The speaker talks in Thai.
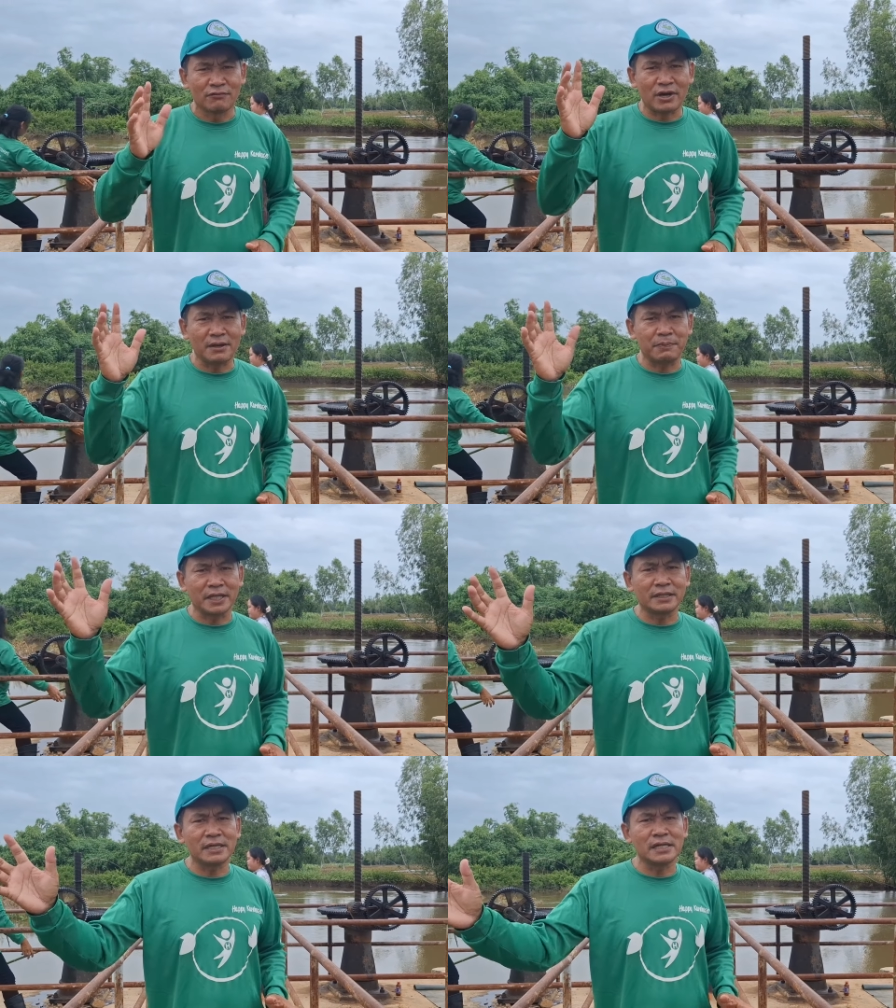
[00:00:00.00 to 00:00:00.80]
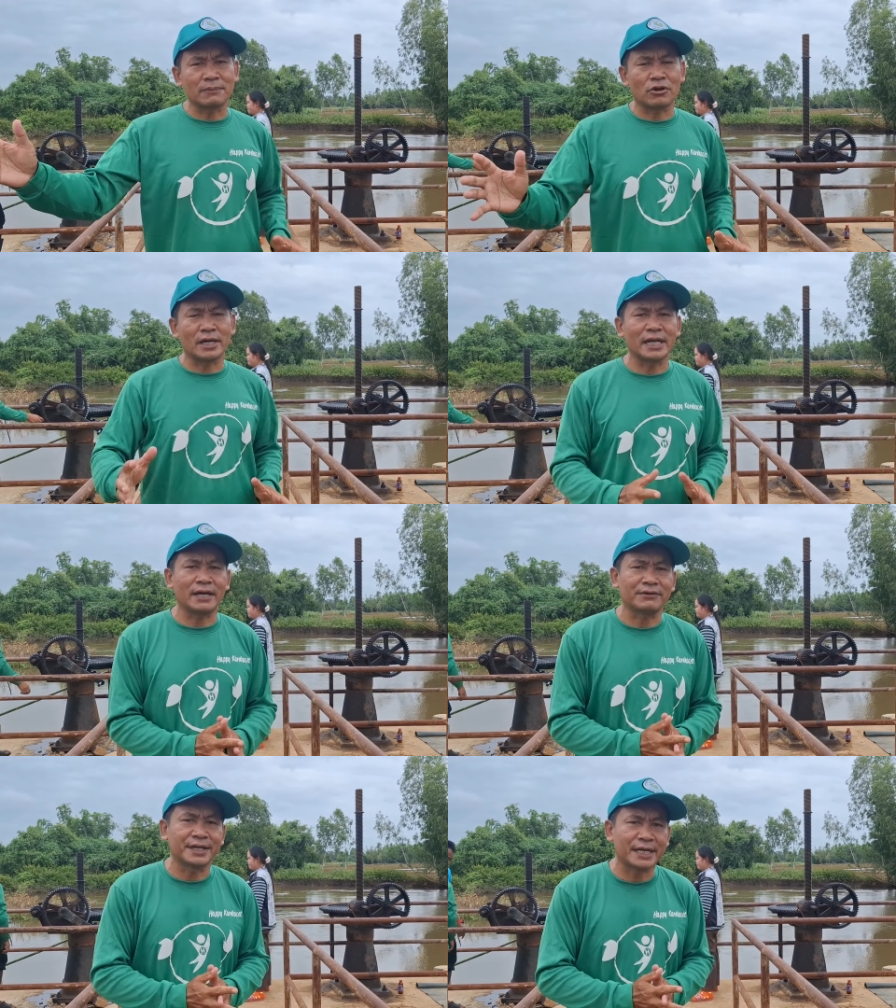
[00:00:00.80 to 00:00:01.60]
ไว้เป็นที่เรียบร้อย
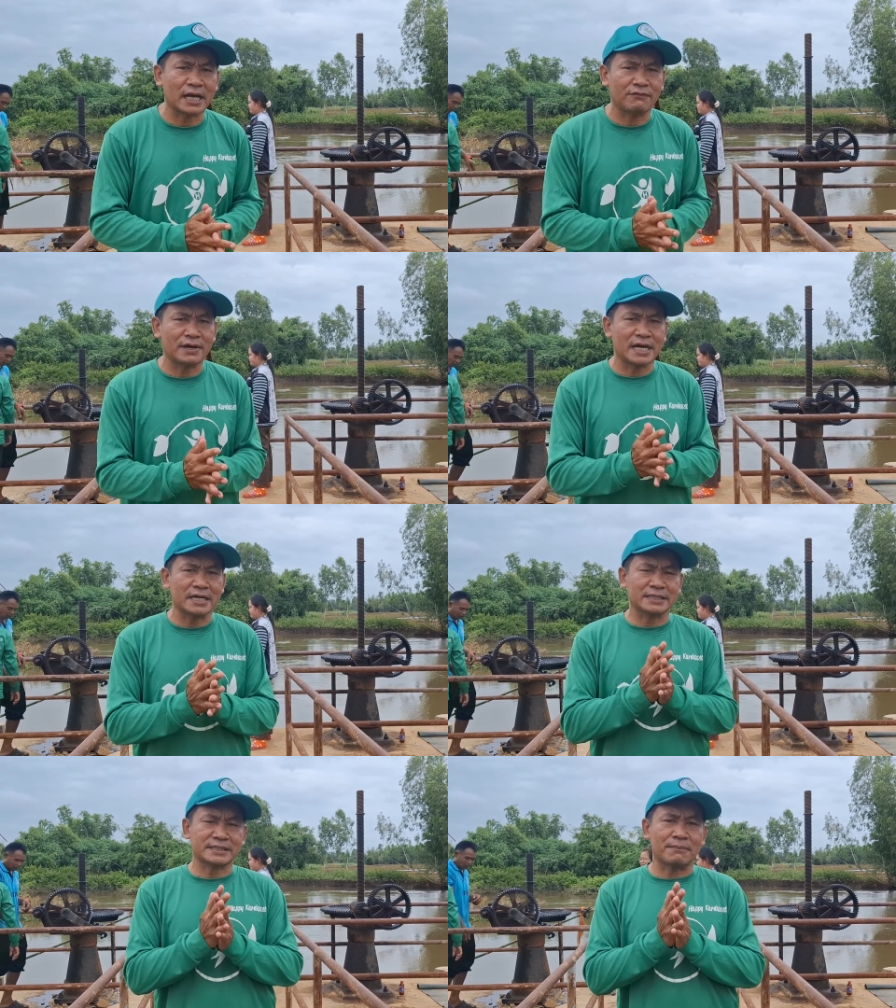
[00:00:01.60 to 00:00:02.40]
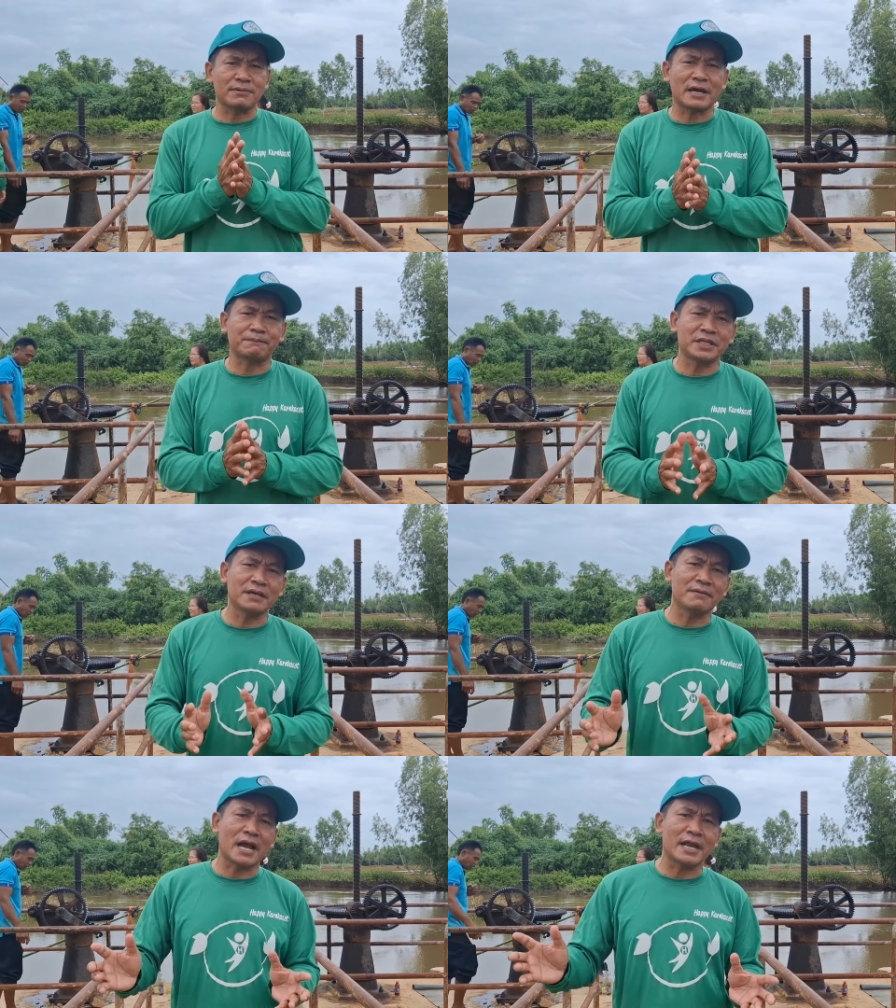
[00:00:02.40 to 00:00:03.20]
แล้วนะครับว่าสำหรับ
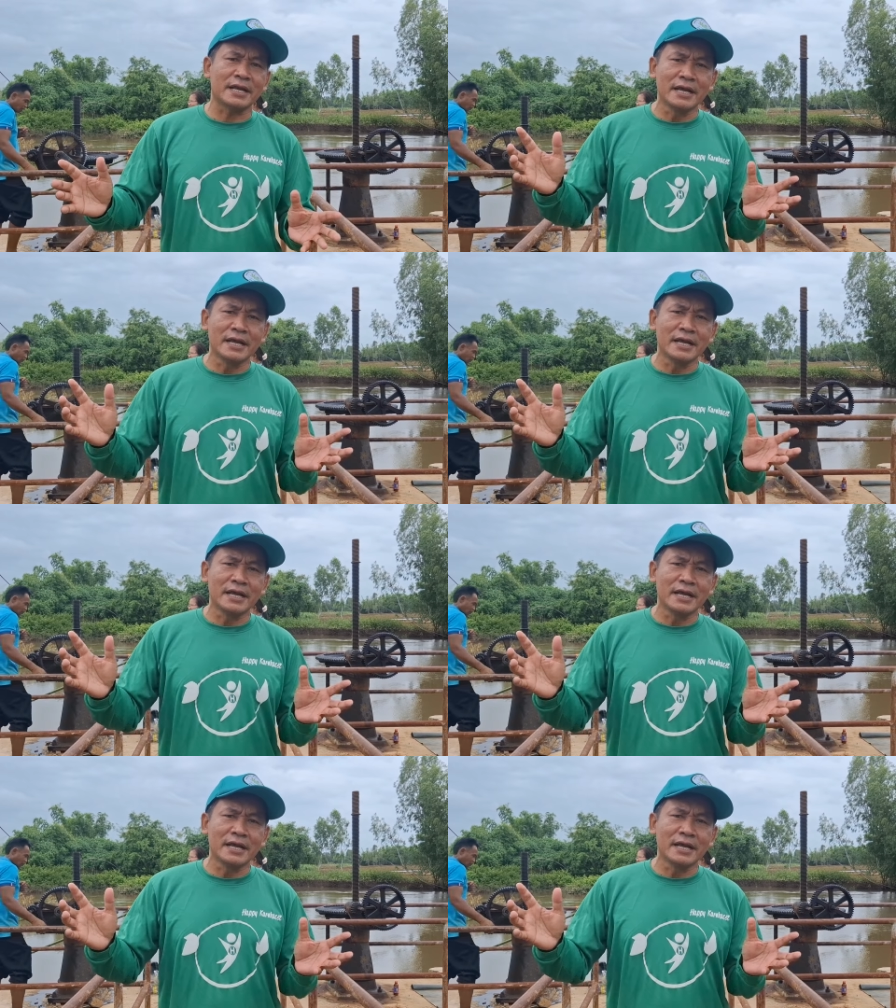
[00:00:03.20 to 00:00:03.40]
ทีมงาน